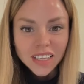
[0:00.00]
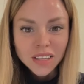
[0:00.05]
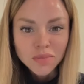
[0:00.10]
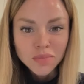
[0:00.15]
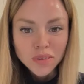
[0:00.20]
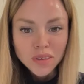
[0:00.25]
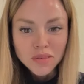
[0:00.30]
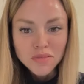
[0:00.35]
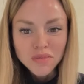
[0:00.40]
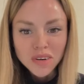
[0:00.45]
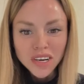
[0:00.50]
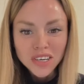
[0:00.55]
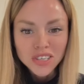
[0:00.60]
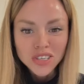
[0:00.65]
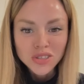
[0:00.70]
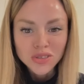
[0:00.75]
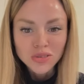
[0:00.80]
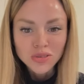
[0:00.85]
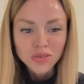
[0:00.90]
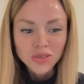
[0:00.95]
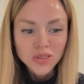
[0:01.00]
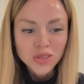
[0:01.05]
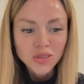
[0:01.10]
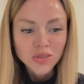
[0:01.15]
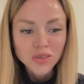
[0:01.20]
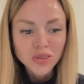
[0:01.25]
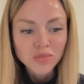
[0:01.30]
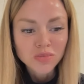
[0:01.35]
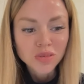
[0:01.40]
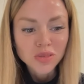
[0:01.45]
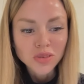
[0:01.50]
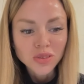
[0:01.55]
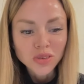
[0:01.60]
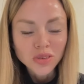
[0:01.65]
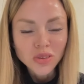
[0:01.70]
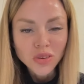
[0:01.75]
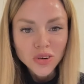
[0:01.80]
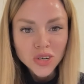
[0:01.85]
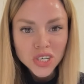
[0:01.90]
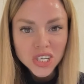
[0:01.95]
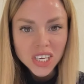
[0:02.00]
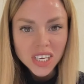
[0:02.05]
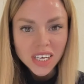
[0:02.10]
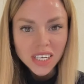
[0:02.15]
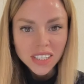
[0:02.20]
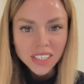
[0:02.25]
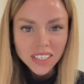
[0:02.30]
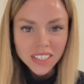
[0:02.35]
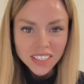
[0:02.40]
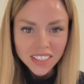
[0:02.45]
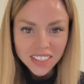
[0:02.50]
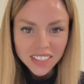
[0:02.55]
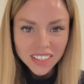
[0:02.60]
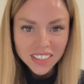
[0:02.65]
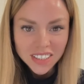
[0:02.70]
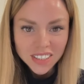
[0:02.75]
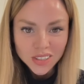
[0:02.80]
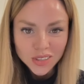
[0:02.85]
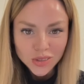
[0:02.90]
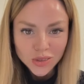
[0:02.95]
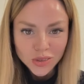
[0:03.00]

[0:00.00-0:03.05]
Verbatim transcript: ты понимаешь, что скоро будут ножки открыты,